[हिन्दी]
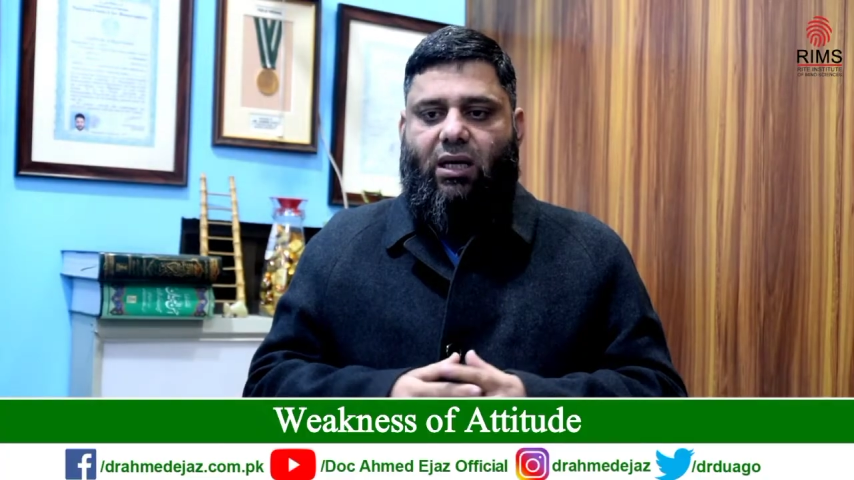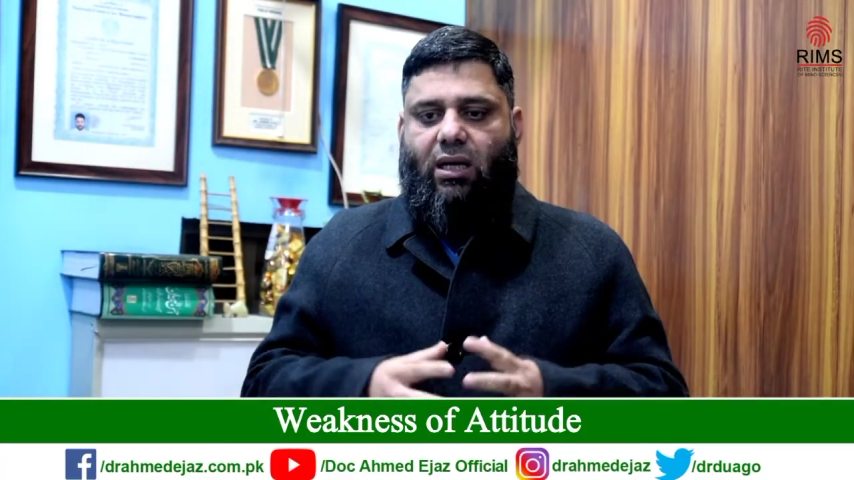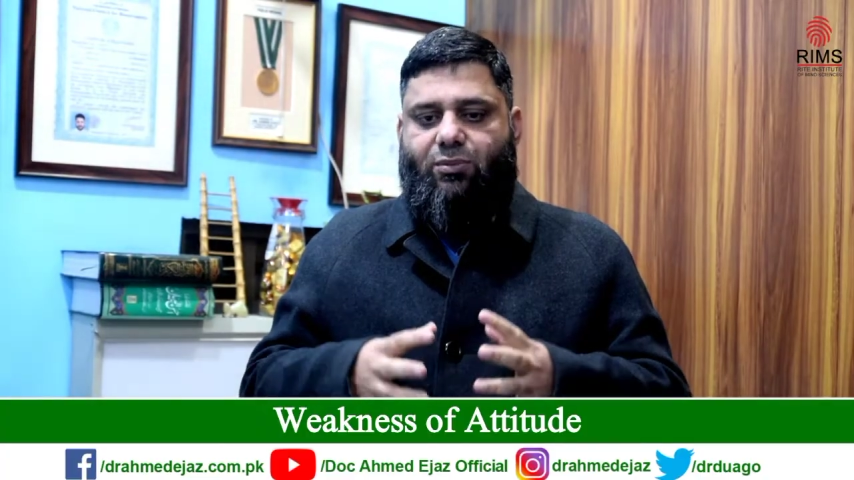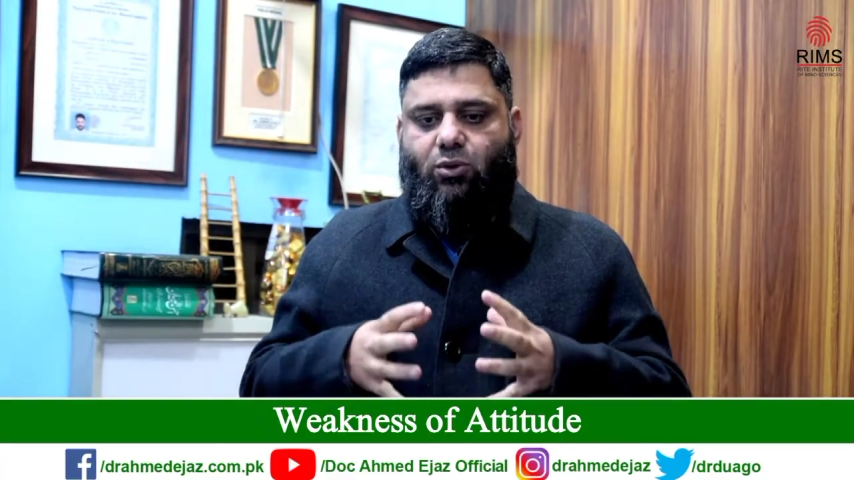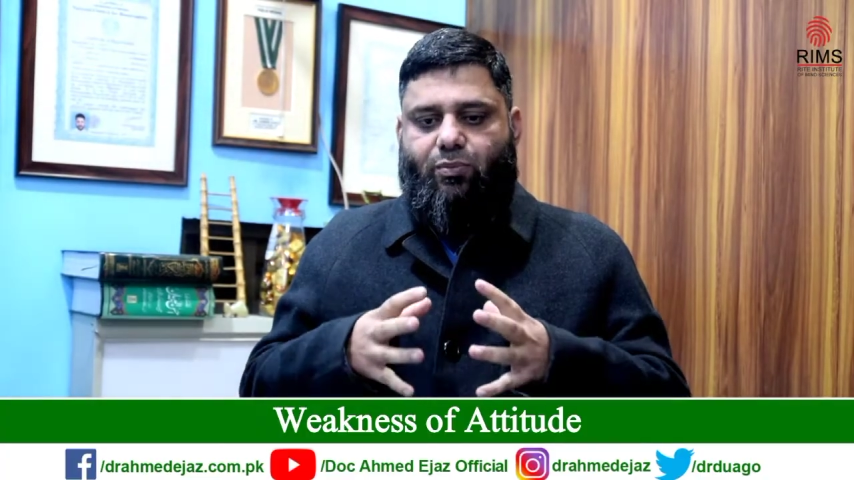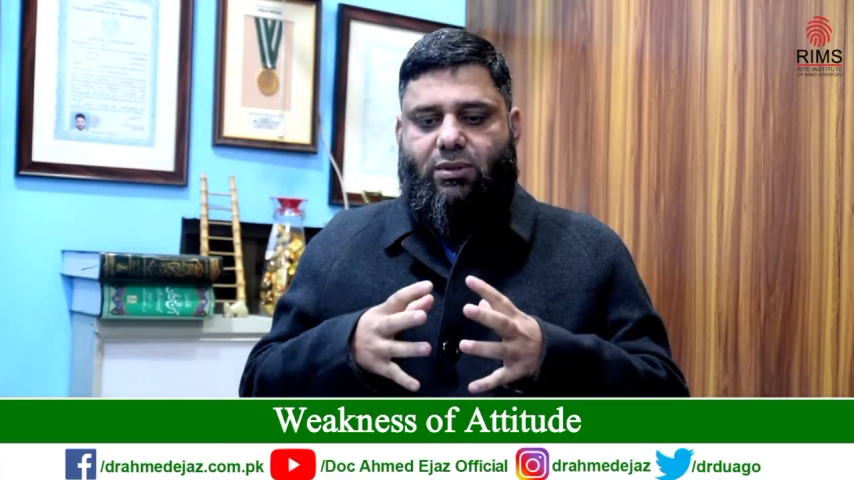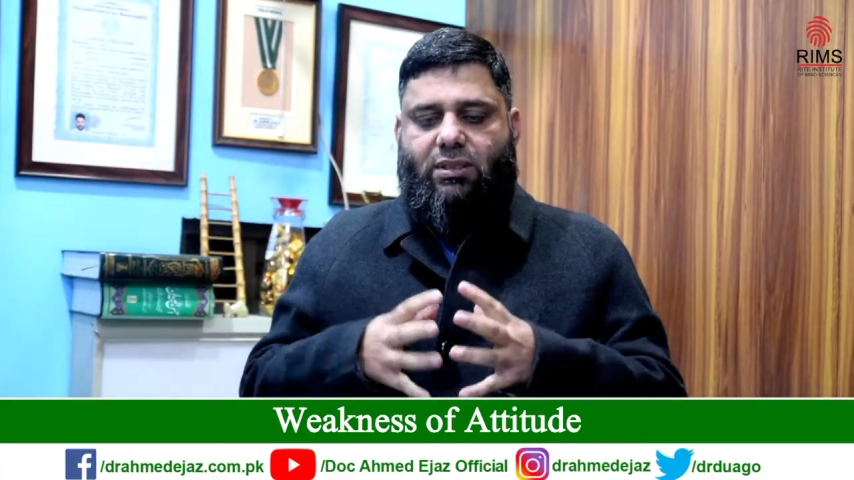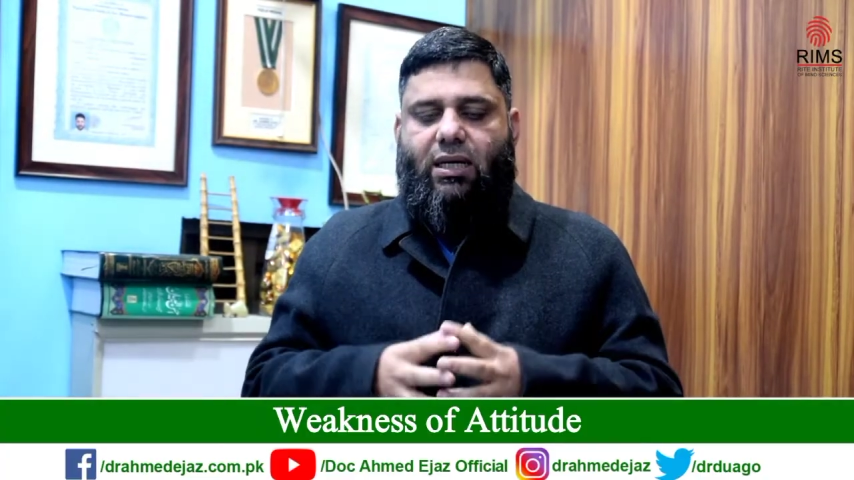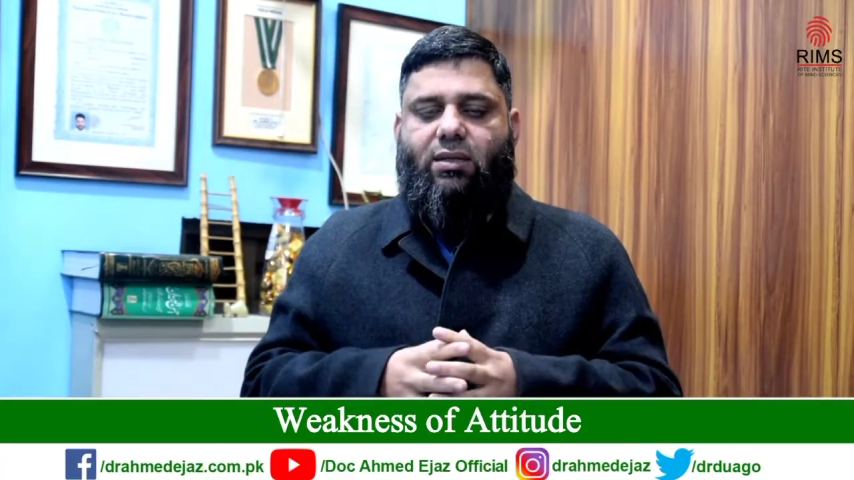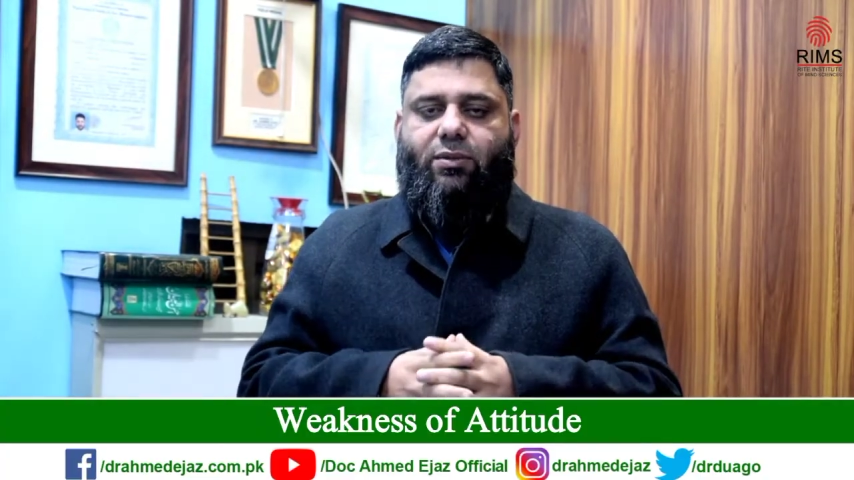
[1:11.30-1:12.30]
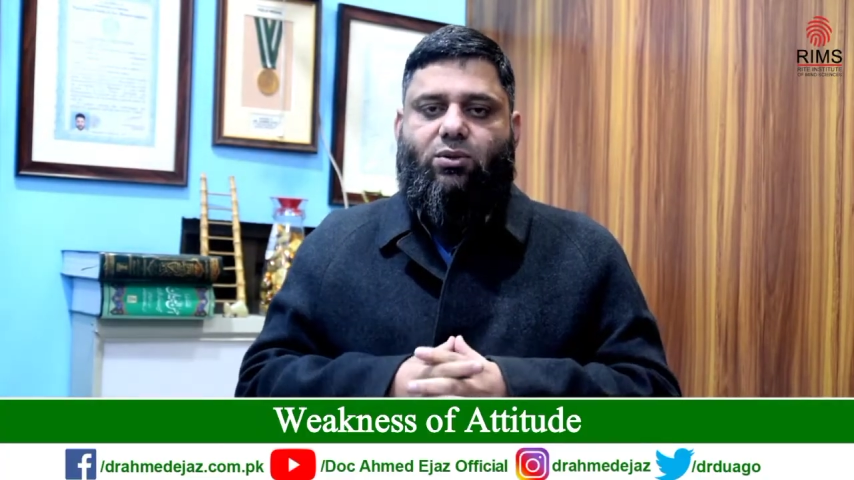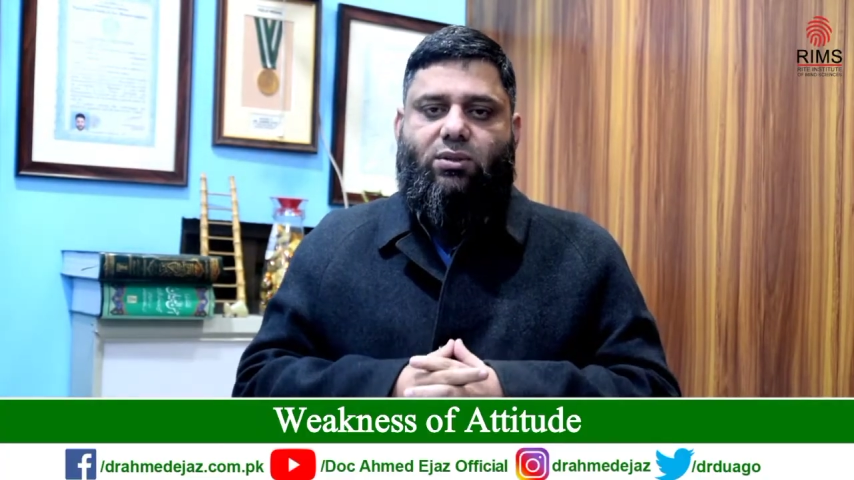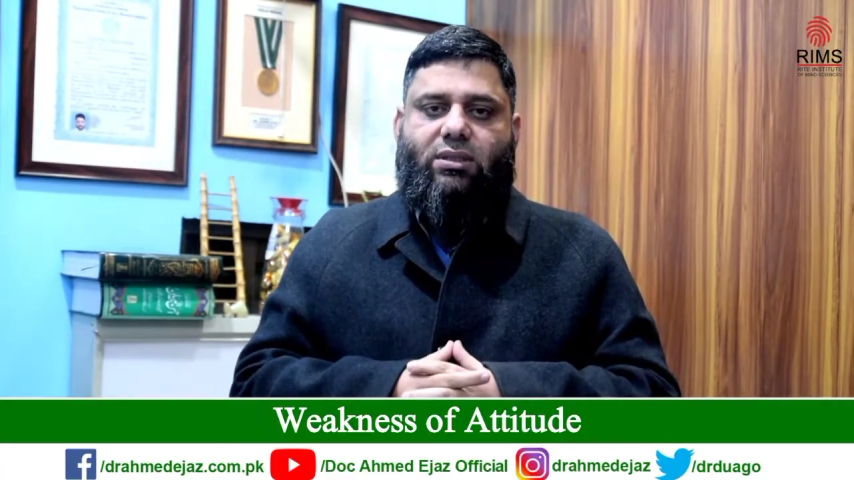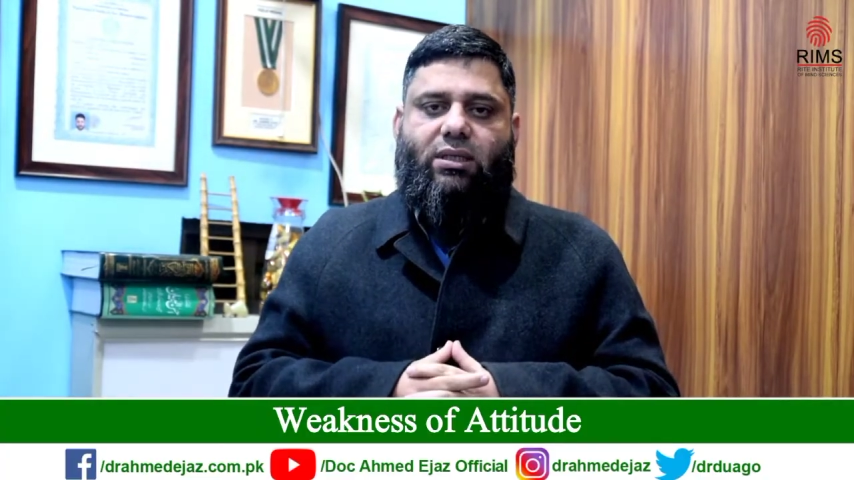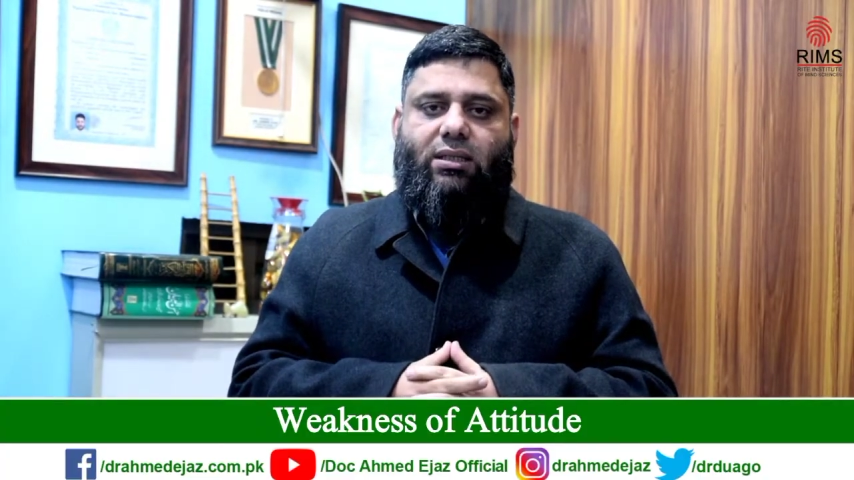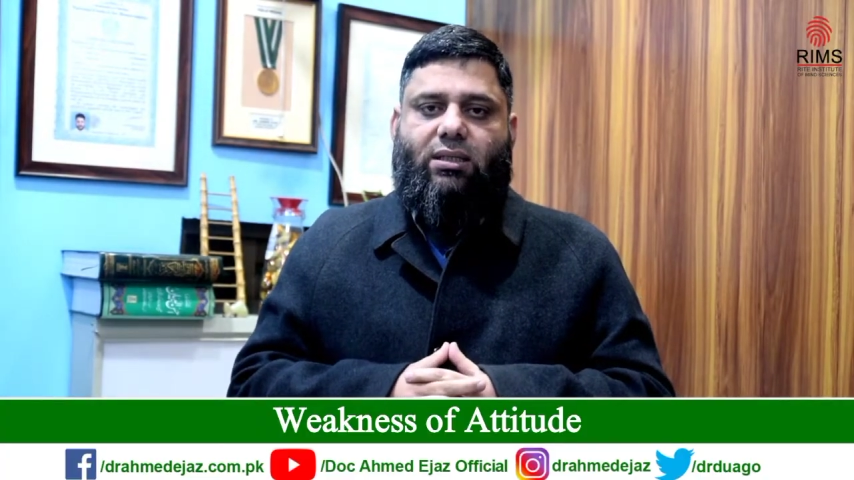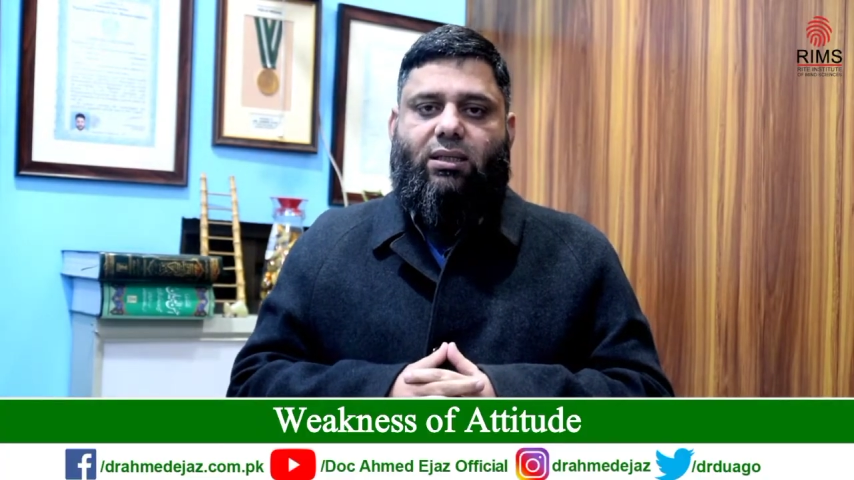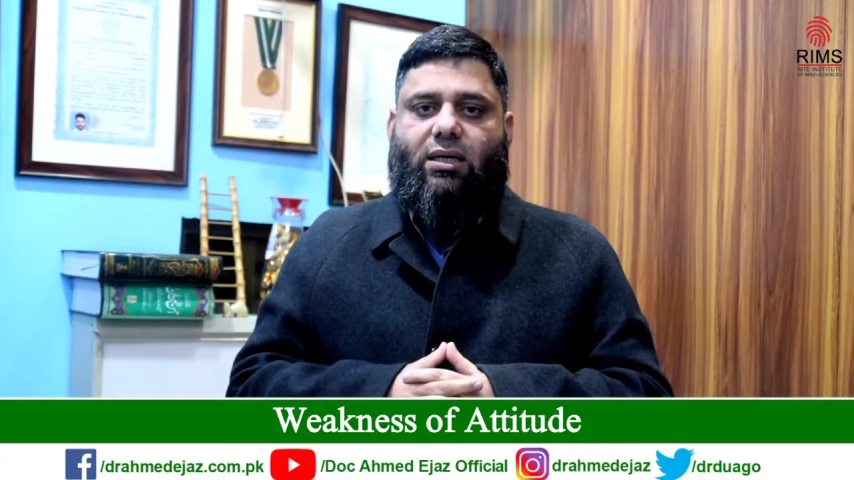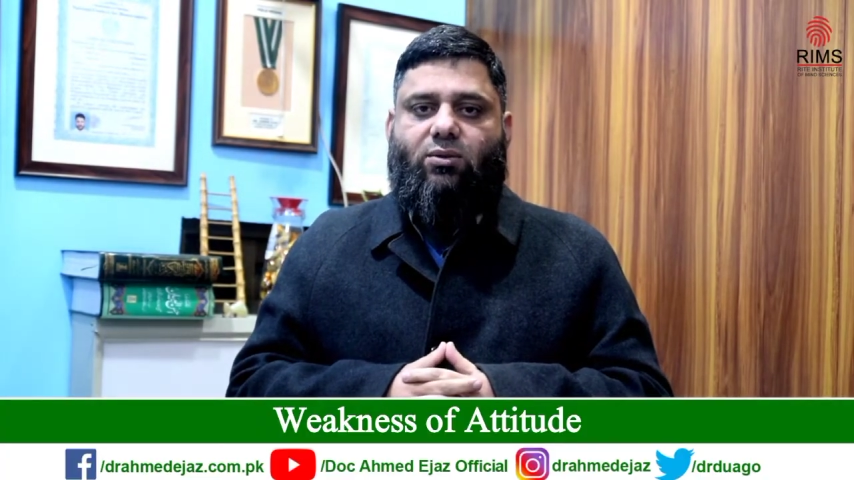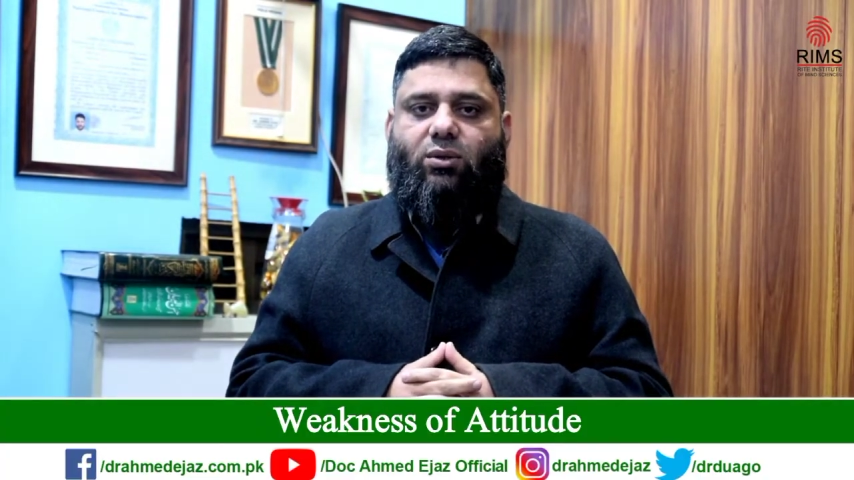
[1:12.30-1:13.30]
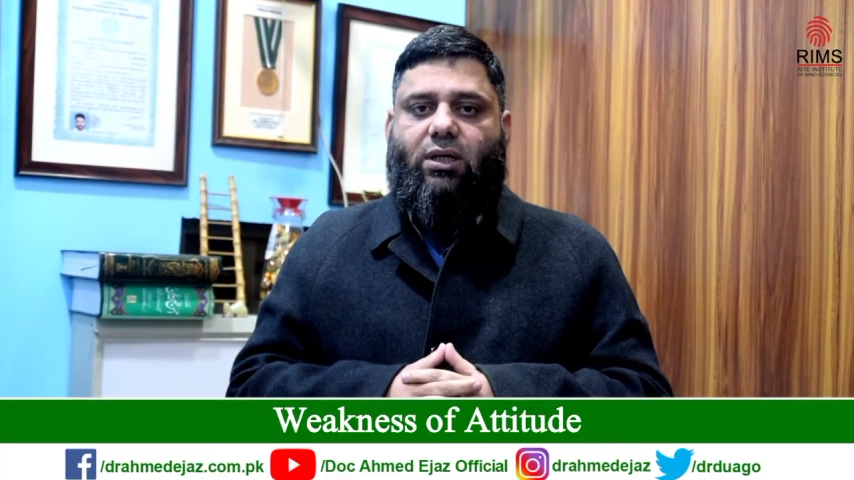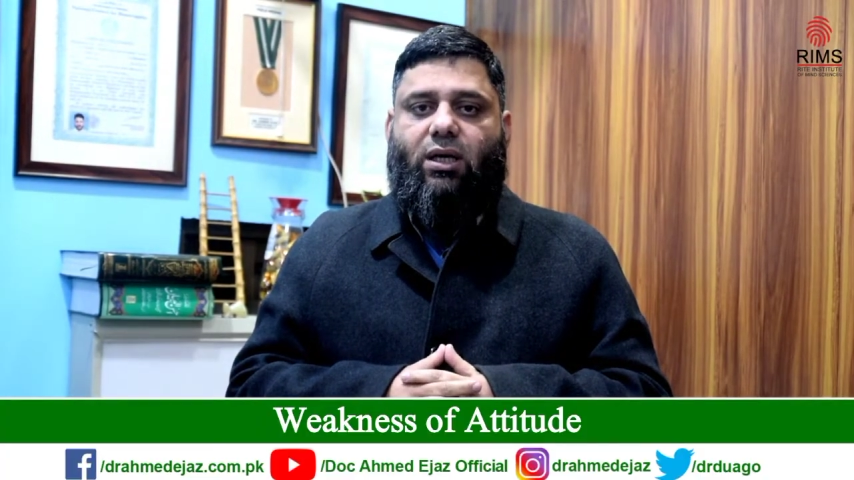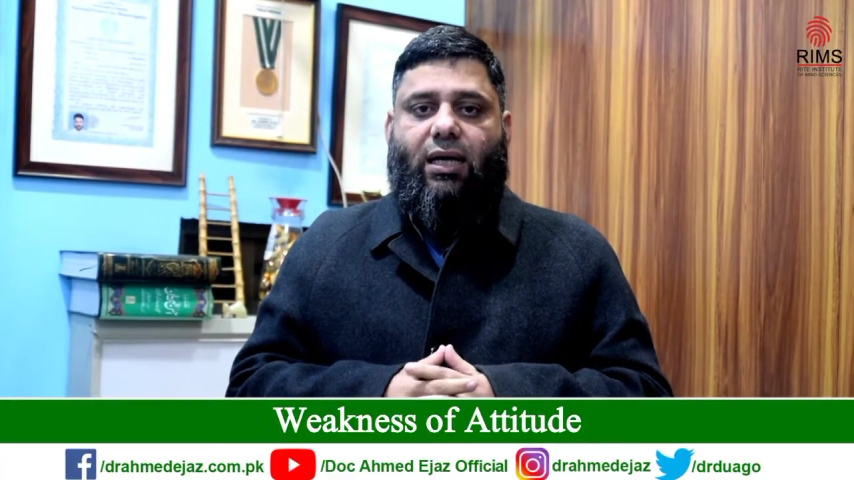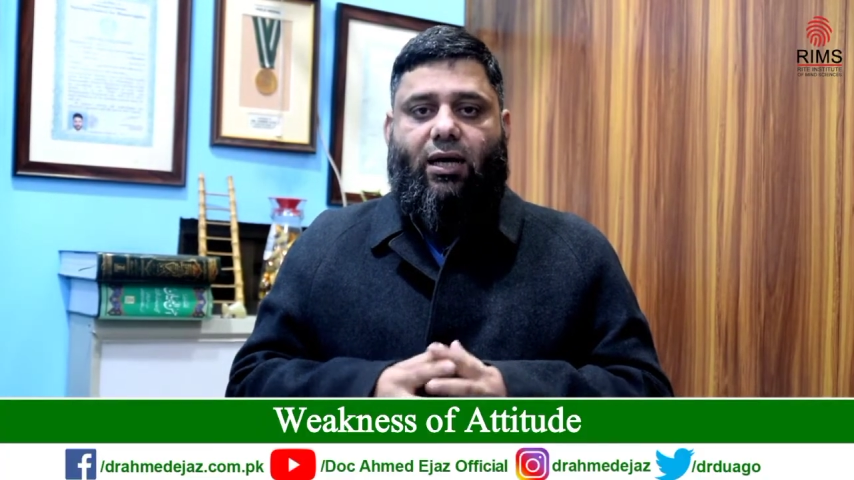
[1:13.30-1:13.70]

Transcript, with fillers: अब जो पर्सनैलिटी भी जो चीज़ें असरानंदाज होती हैं